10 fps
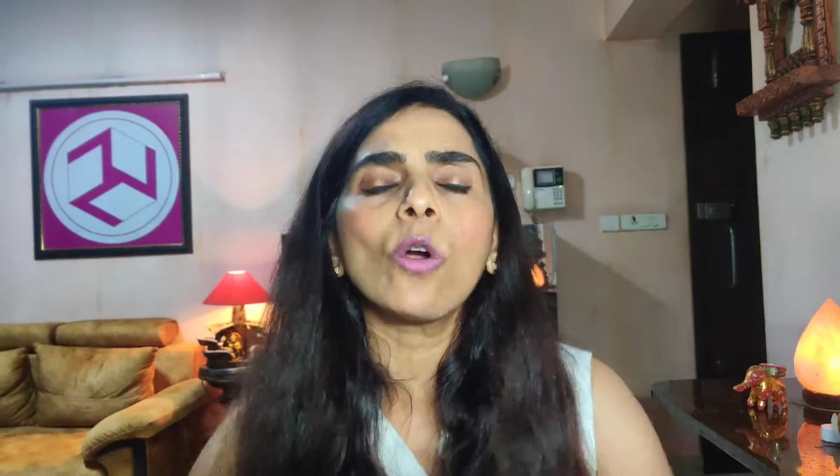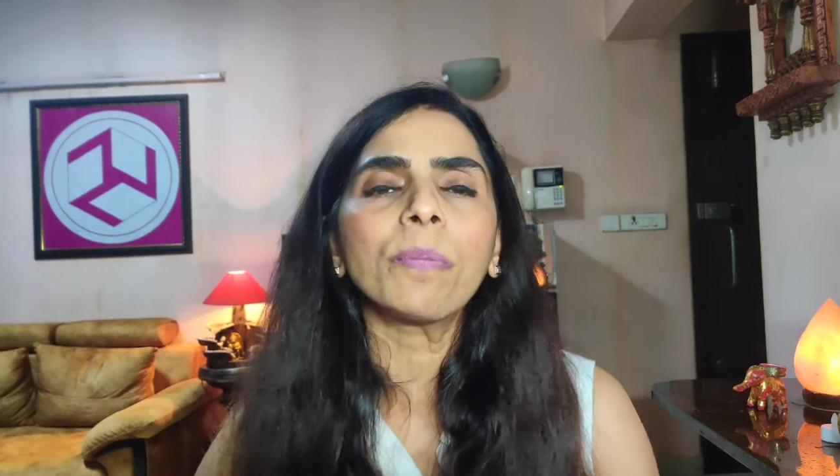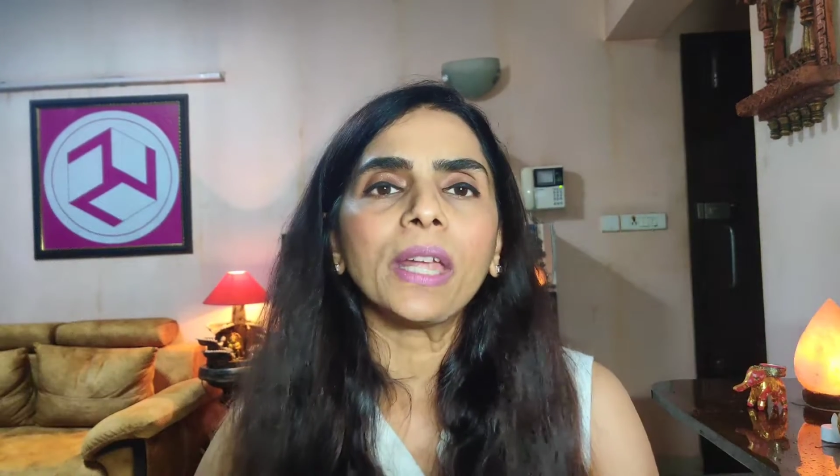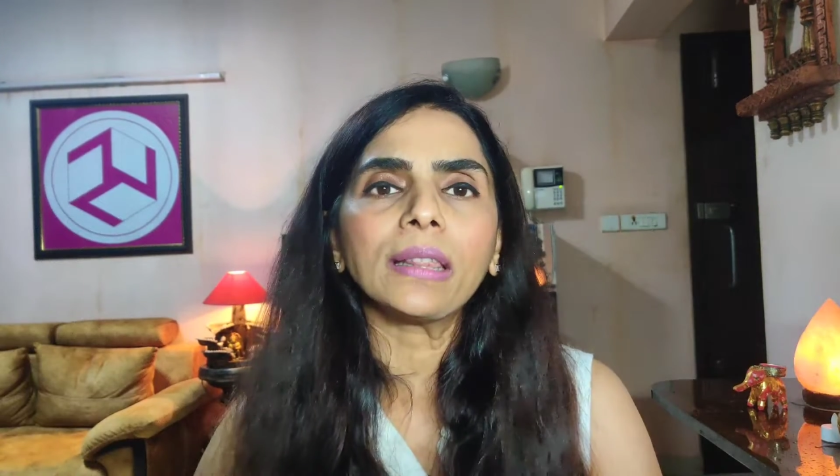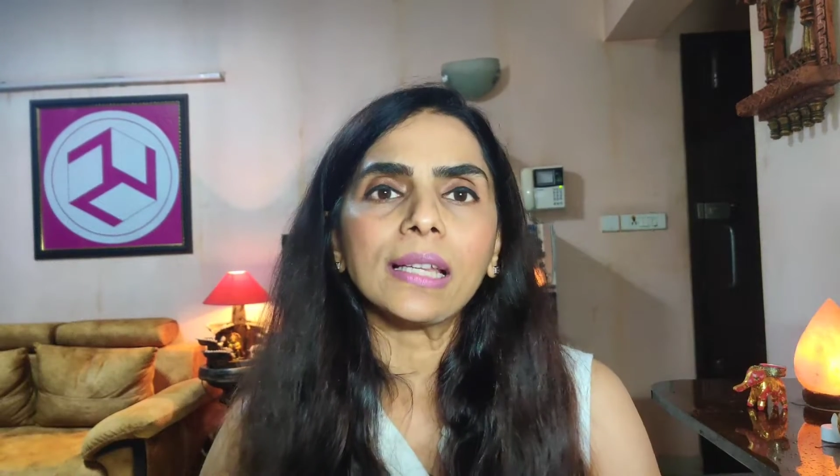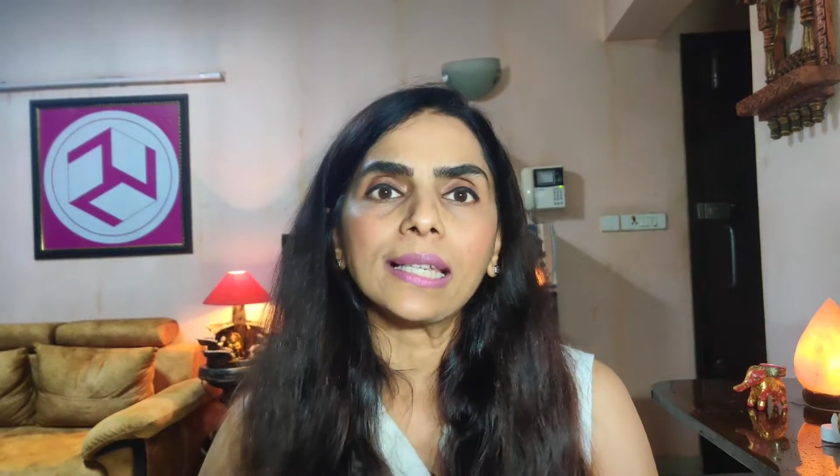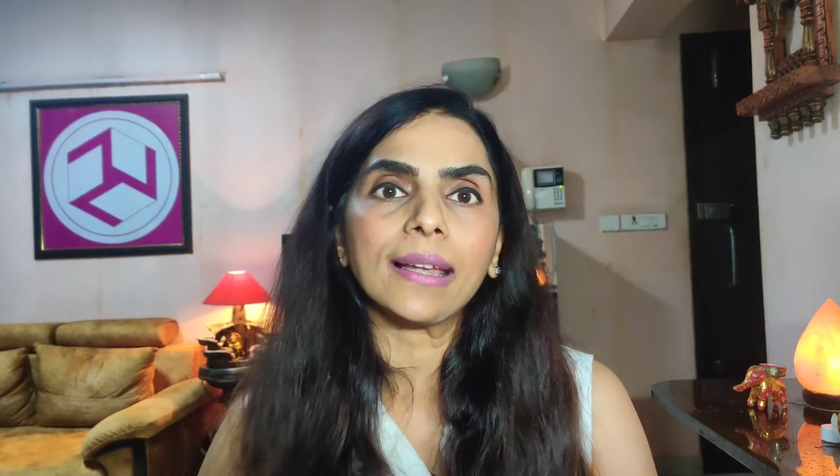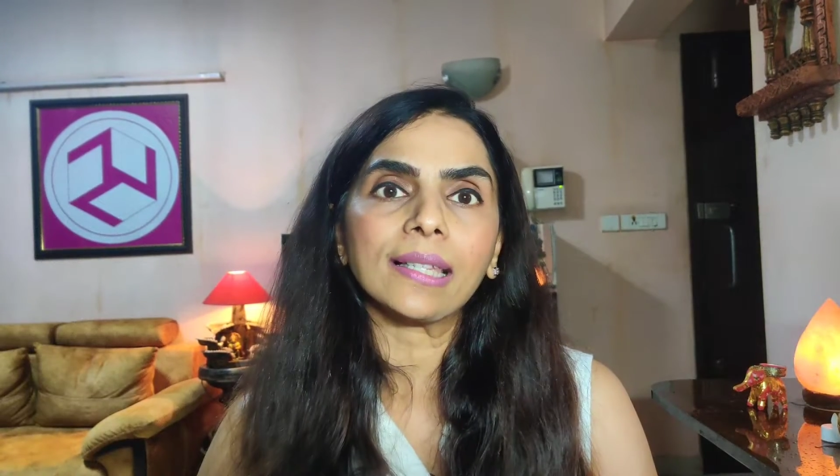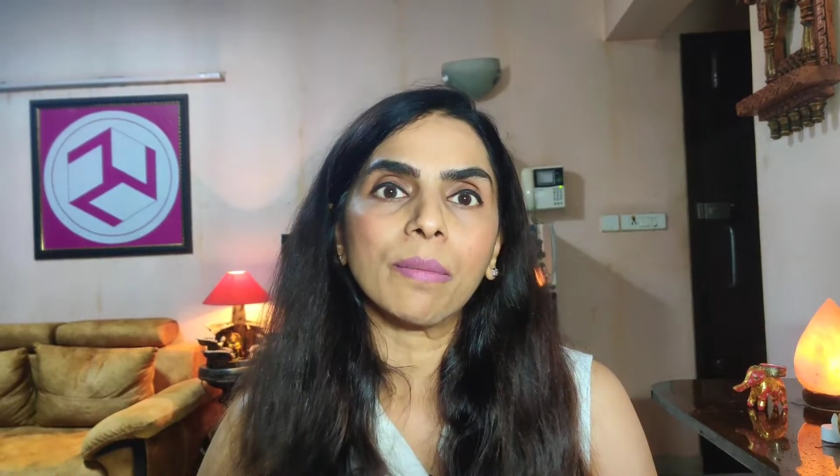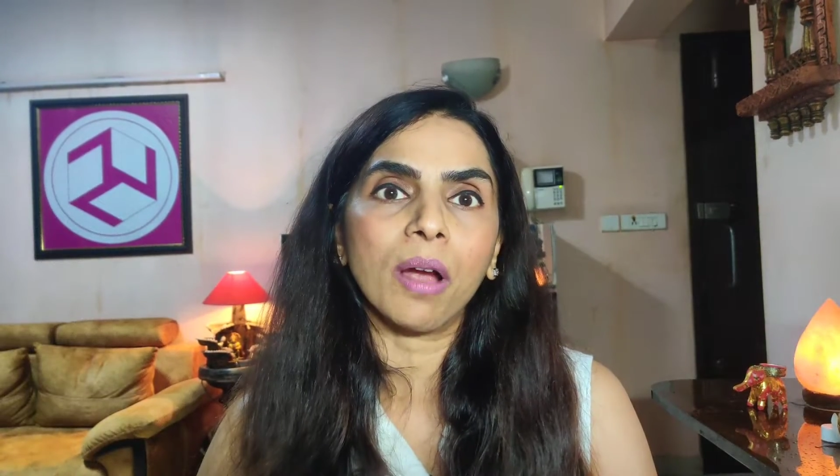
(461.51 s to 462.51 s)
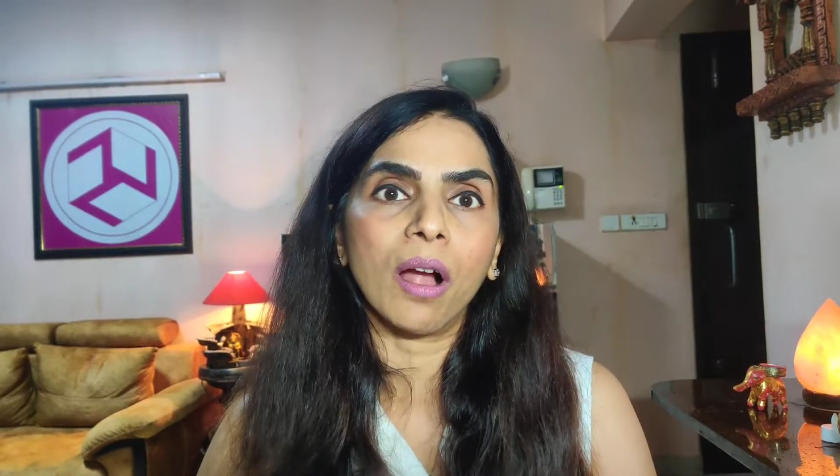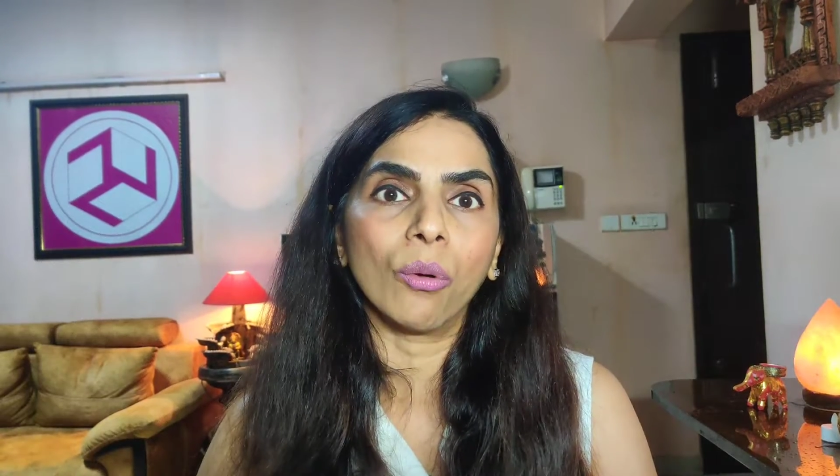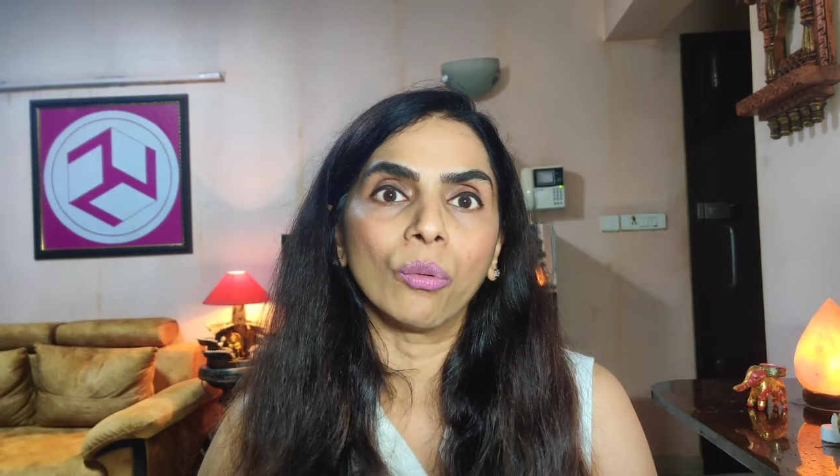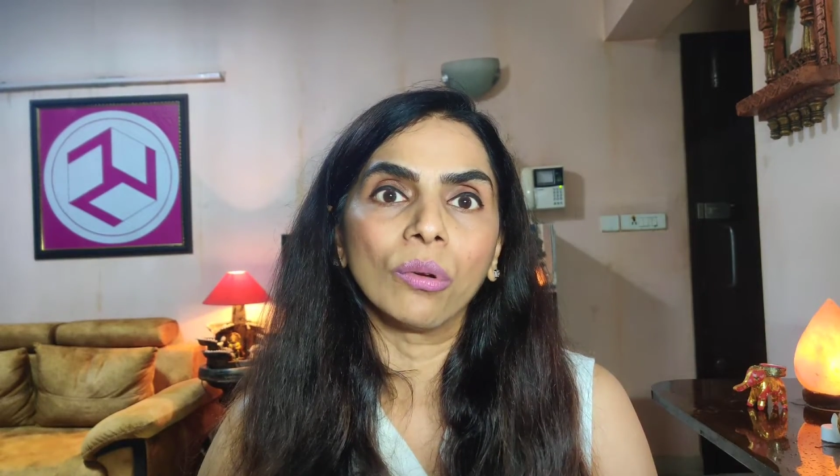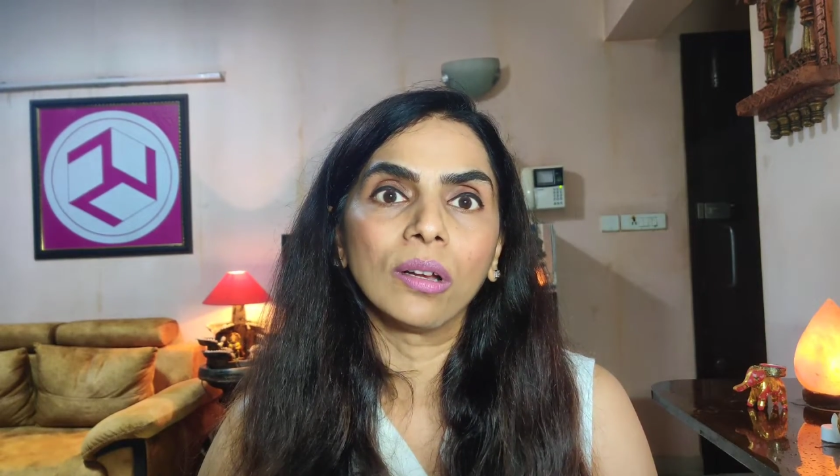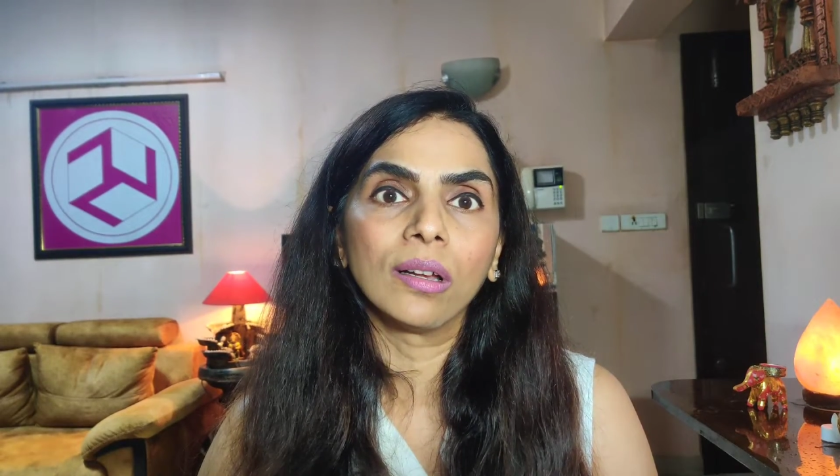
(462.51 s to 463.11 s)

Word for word: को अपने अंदर से कैसे भगाऊँ